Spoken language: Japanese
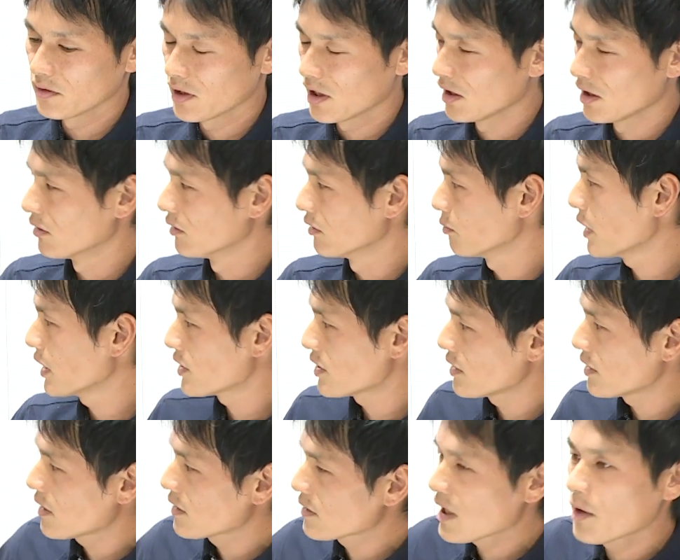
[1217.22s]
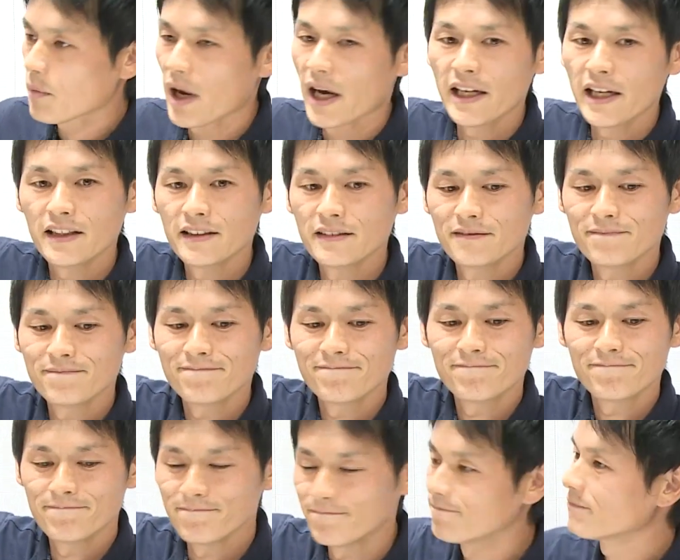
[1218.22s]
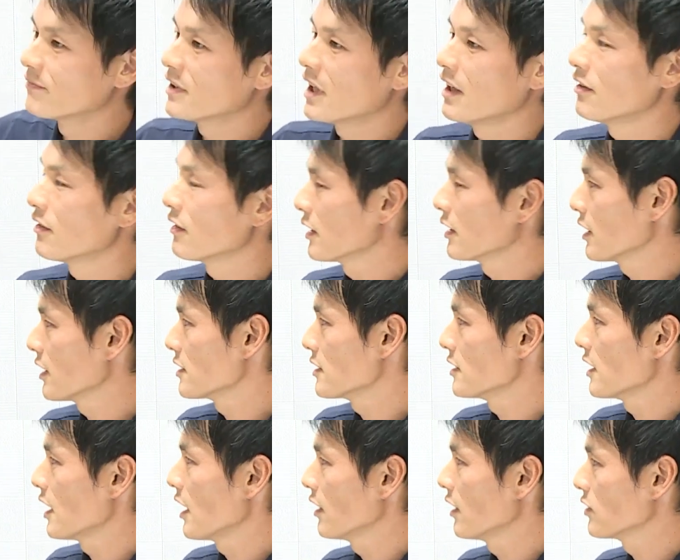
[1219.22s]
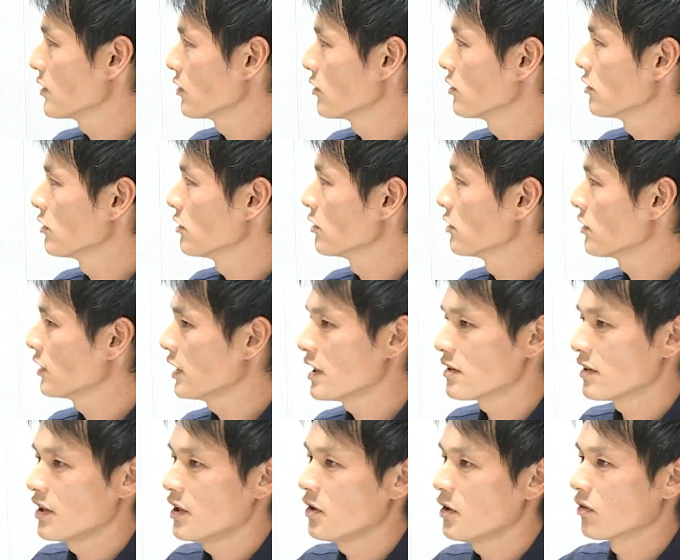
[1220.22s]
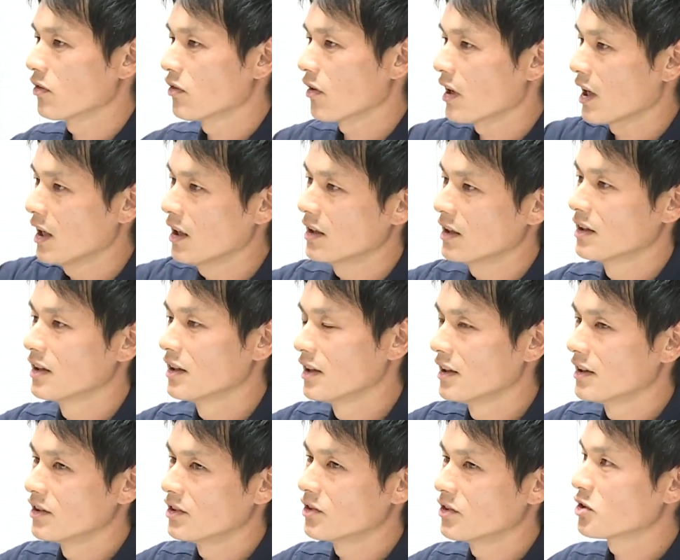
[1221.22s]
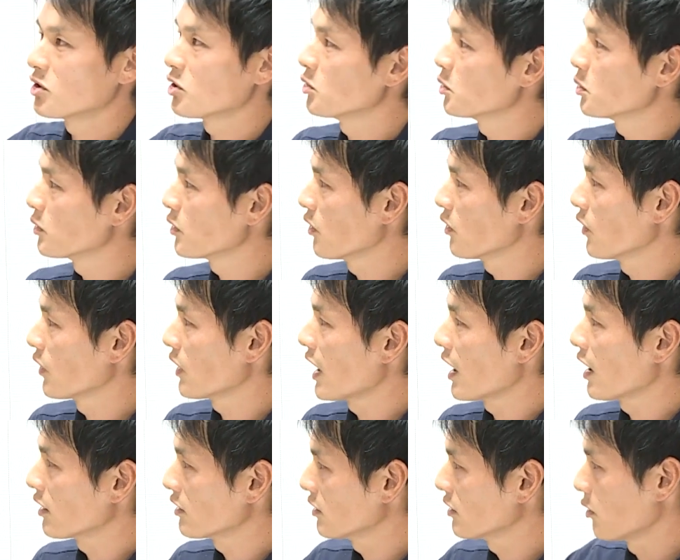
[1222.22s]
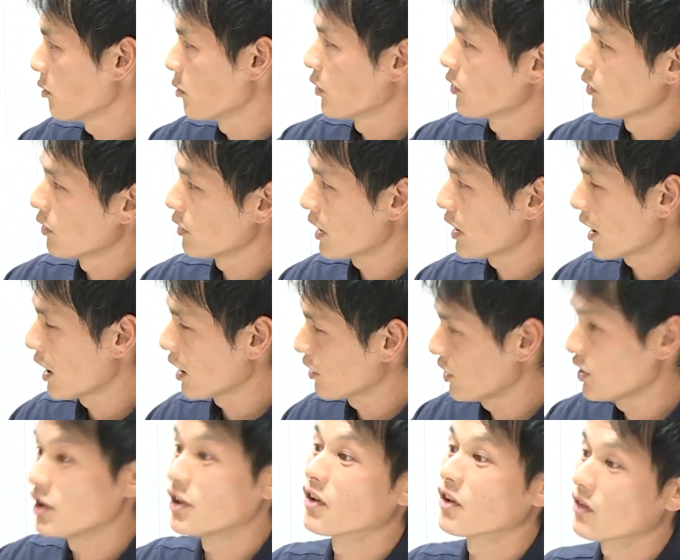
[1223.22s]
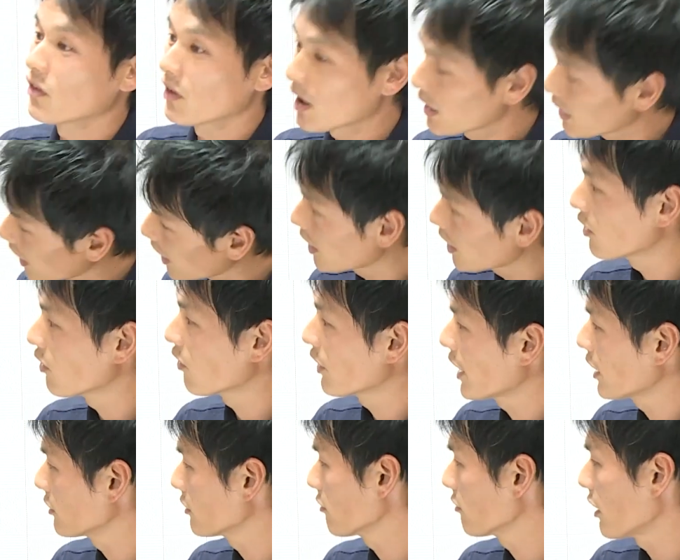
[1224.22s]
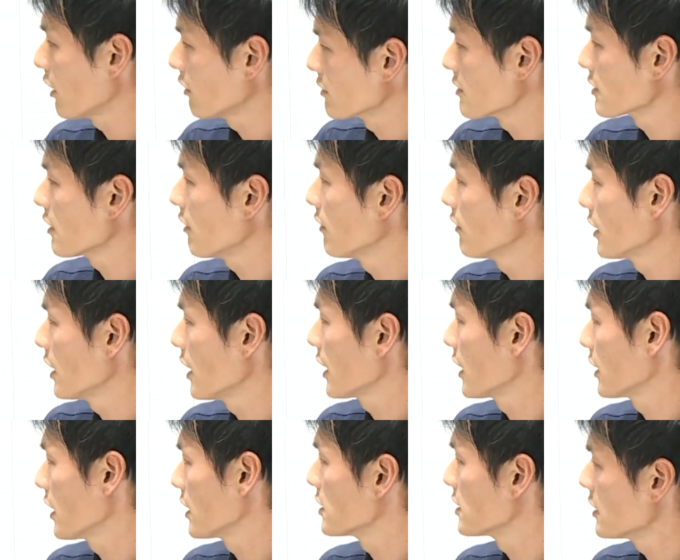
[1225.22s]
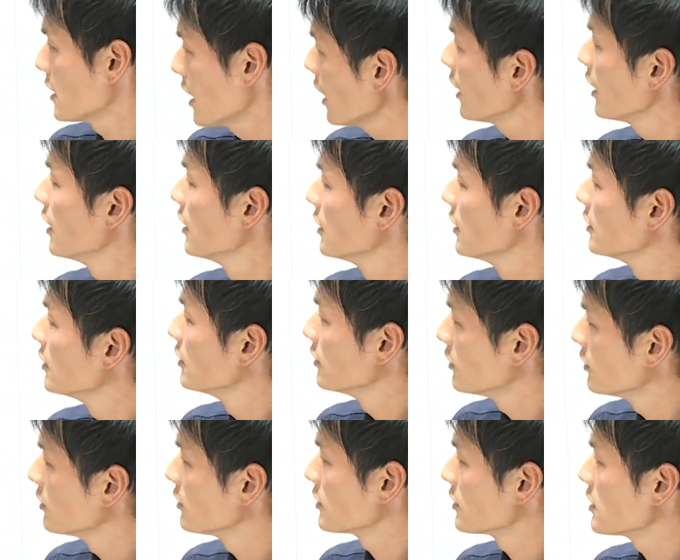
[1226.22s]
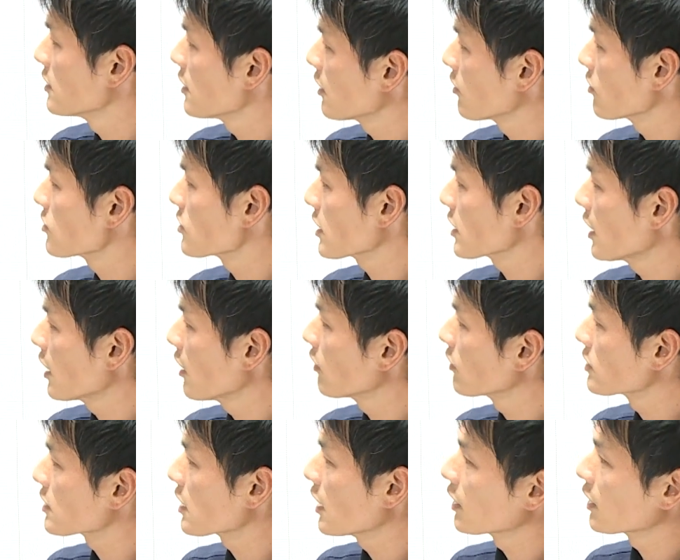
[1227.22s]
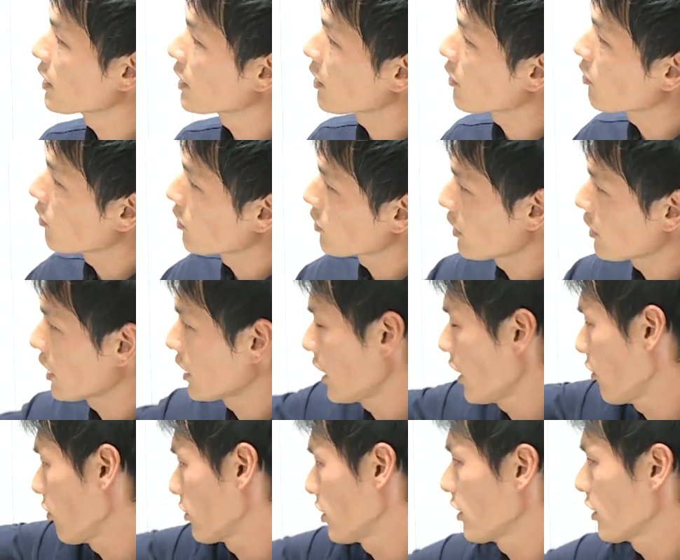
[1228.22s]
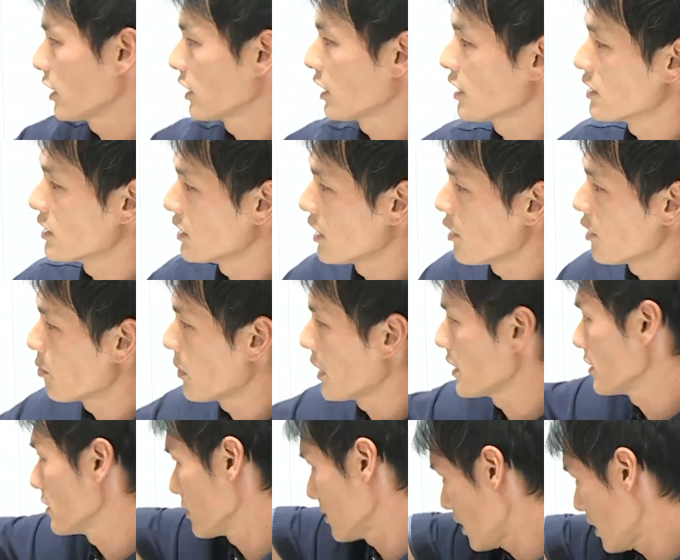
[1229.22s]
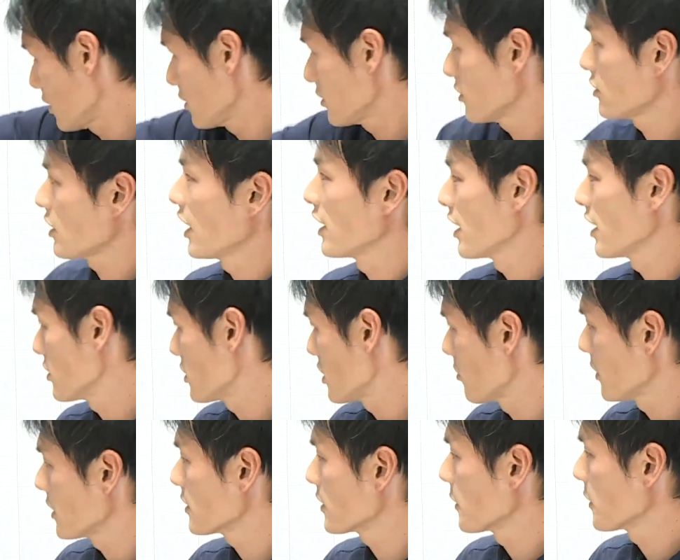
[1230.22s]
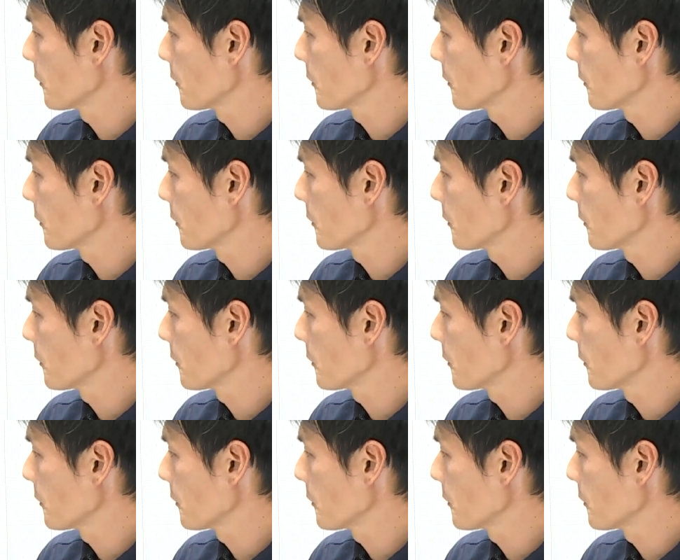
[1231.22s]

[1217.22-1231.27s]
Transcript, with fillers: あのまあ、自然栽培、うん、っていう形でそのとりあえず肥料とか、はい、ともの化学のも化学肥料とかね、農薬とかを使わない形で、うん自然の力を使ってこう育てようって形でいっぱいね菜園してますけ